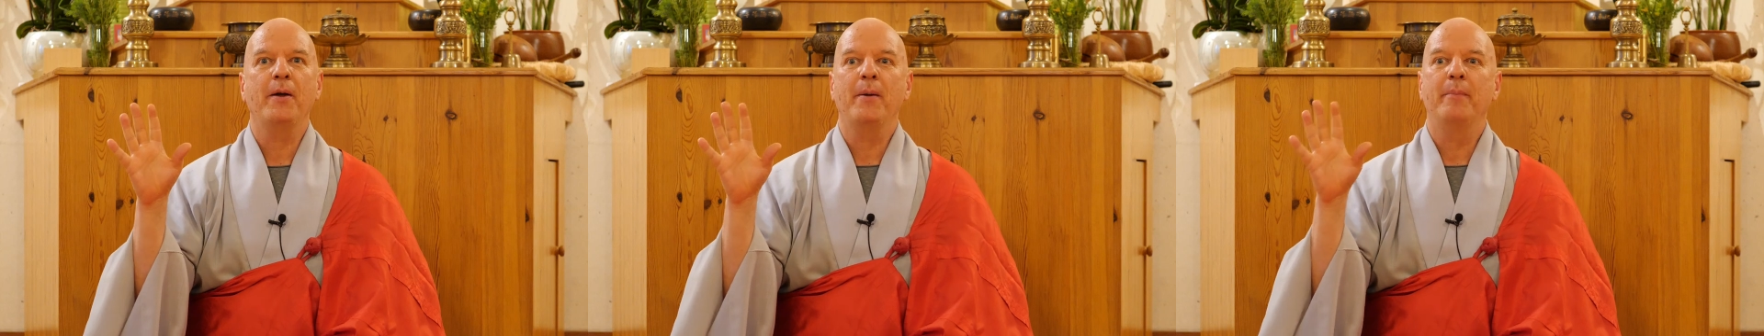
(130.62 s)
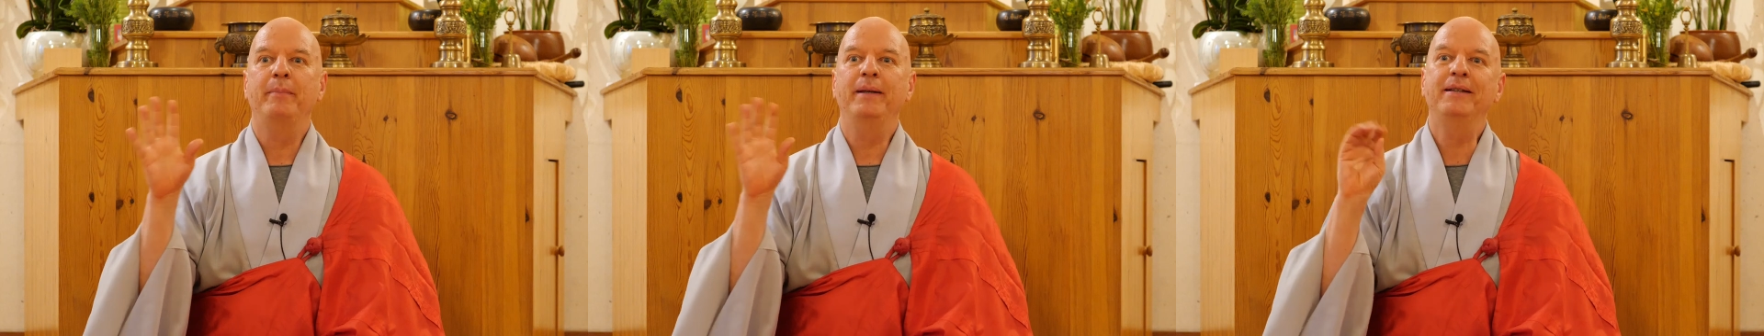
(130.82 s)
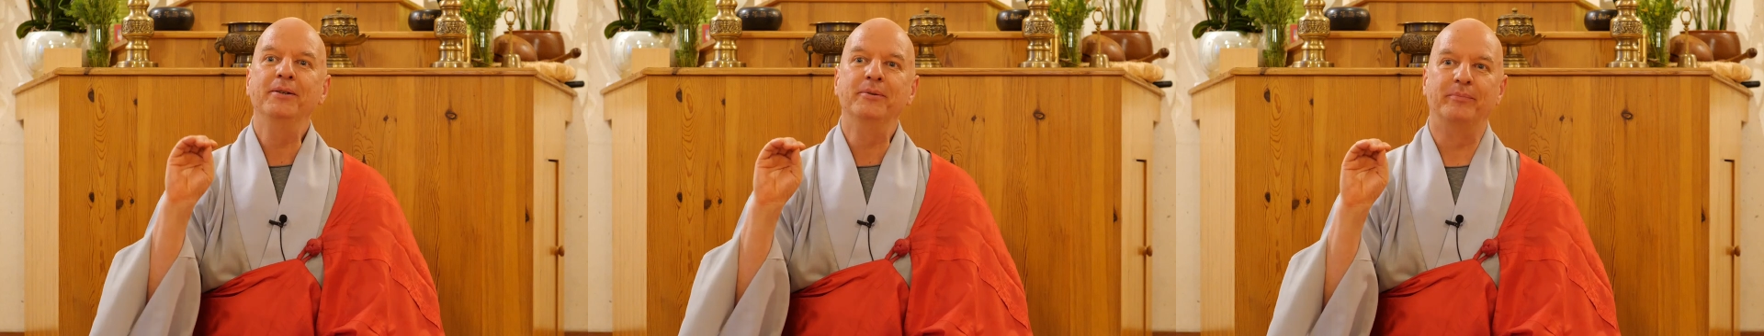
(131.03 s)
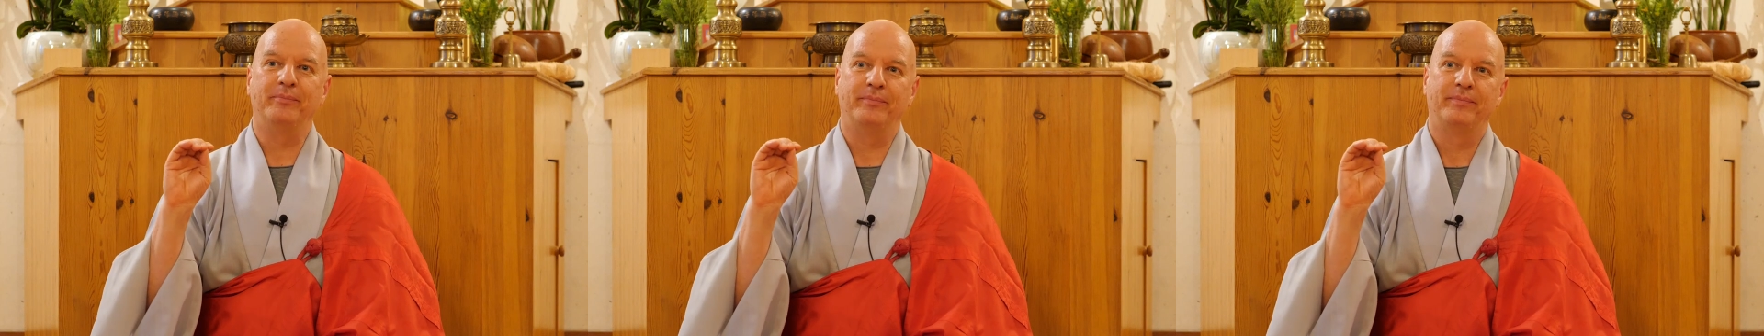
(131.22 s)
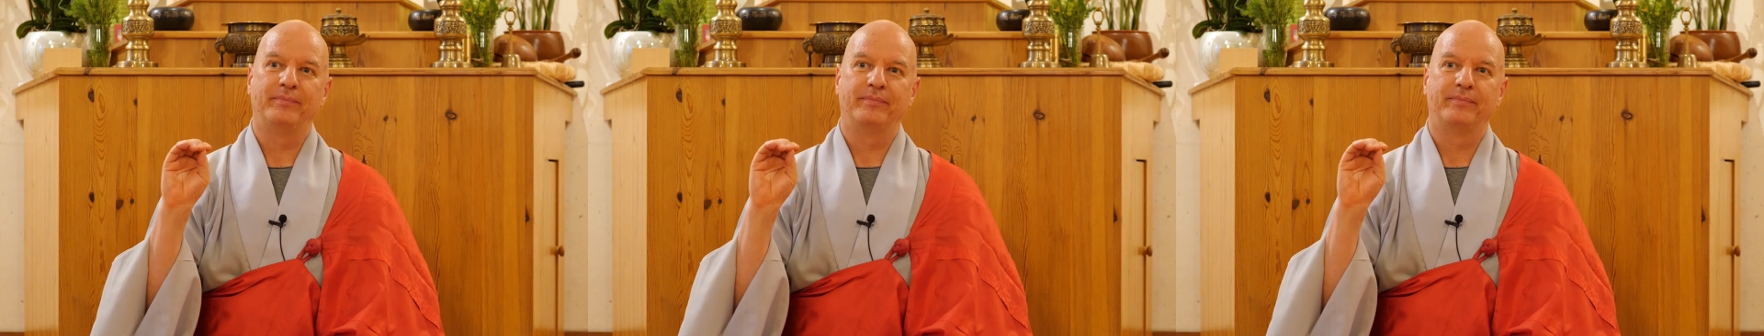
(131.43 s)

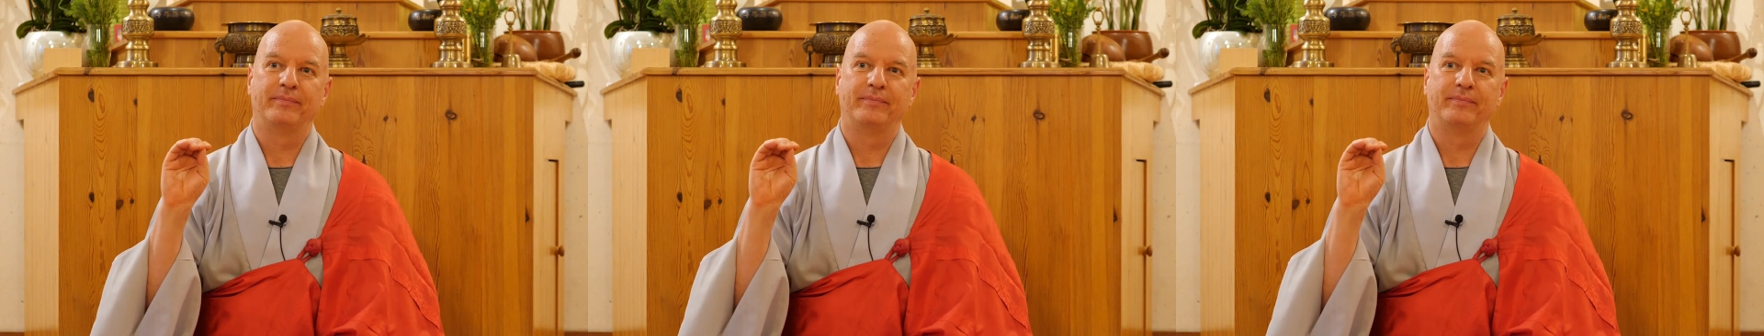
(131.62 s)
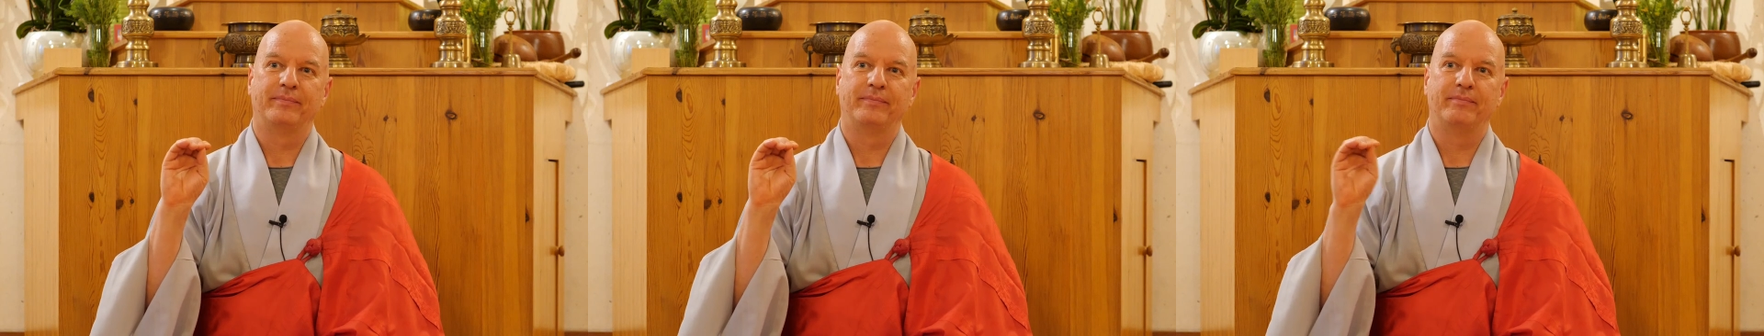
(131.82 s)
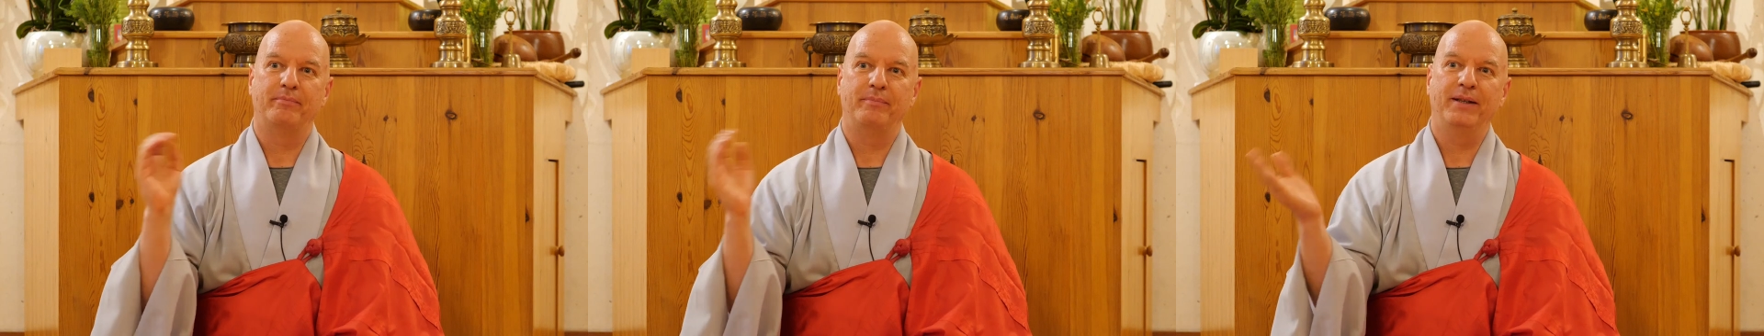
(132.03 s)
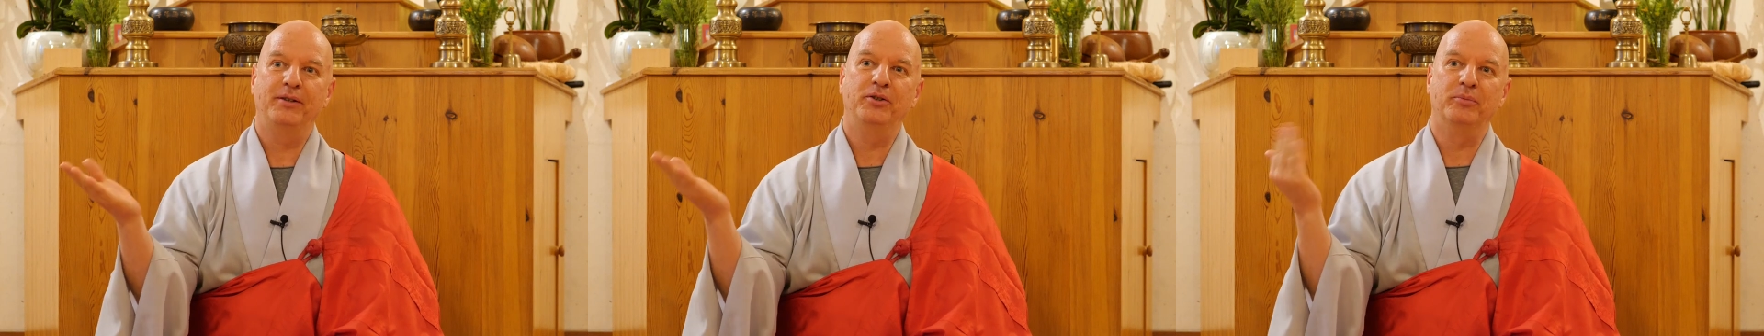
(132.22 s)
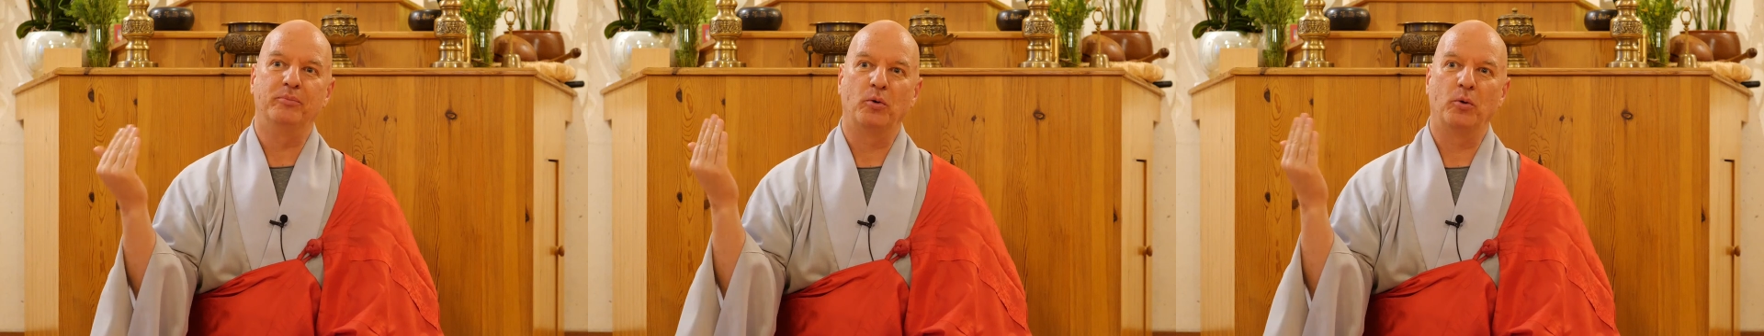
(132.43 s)
믿음
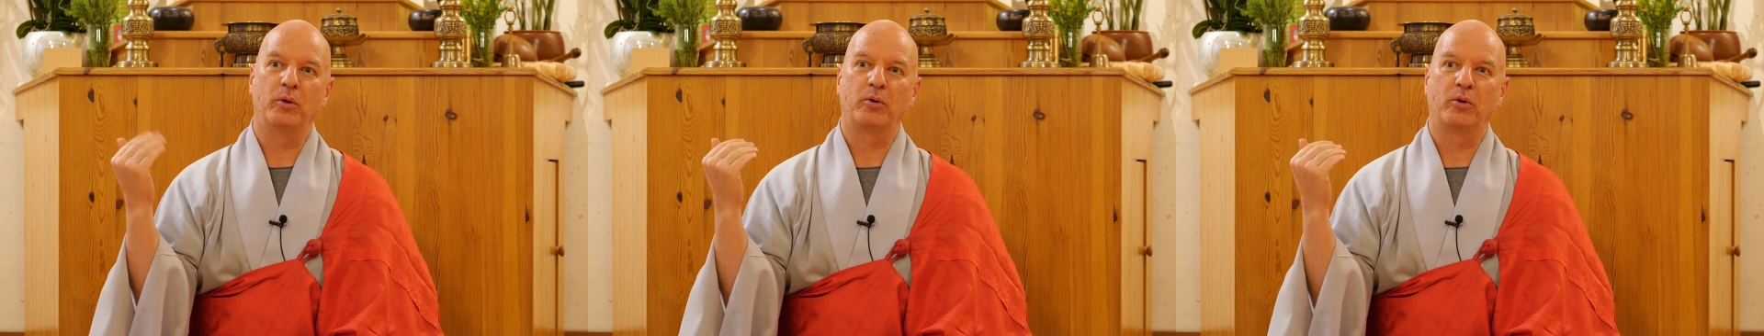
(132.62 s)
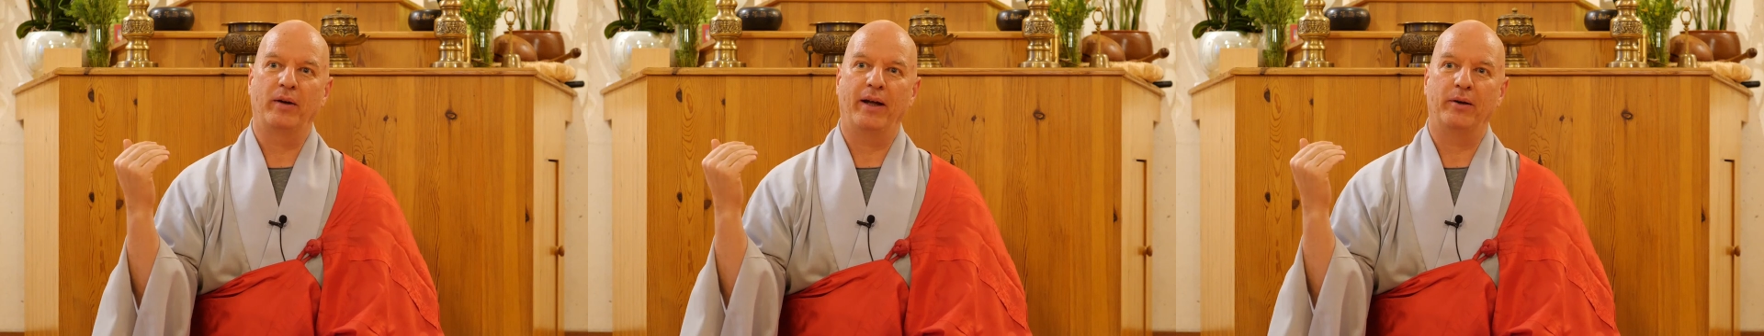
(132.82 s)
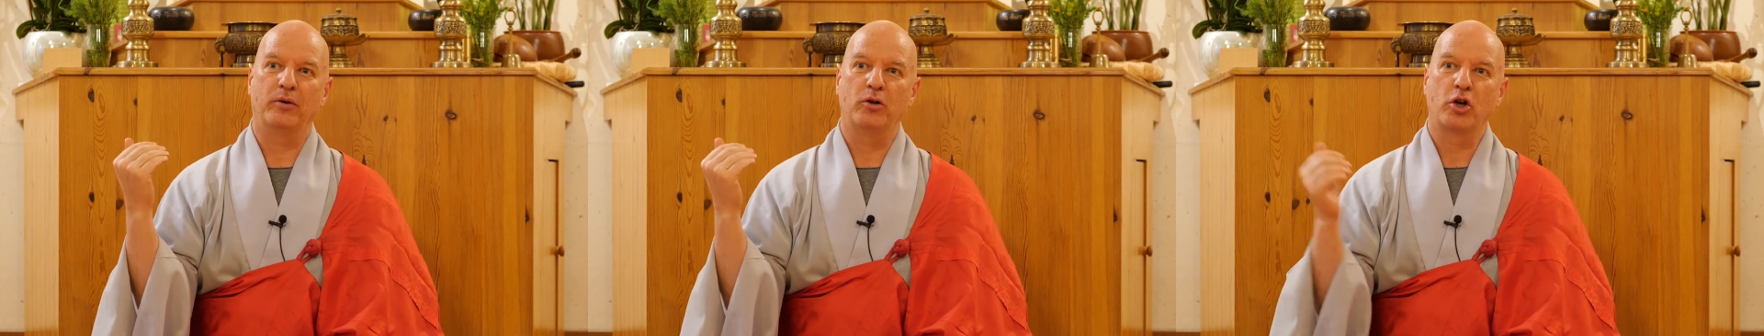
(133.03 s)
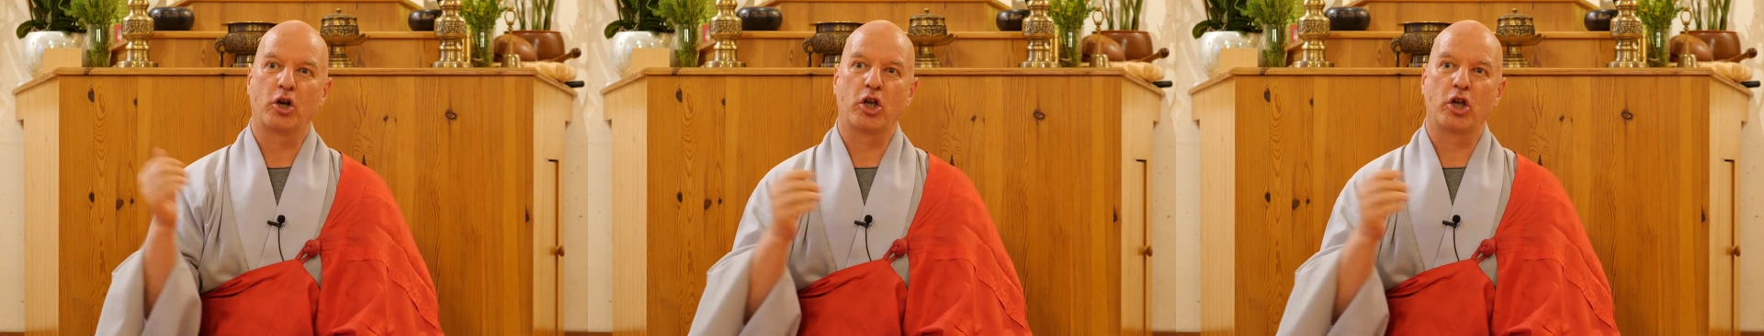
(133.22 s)
올 거예요.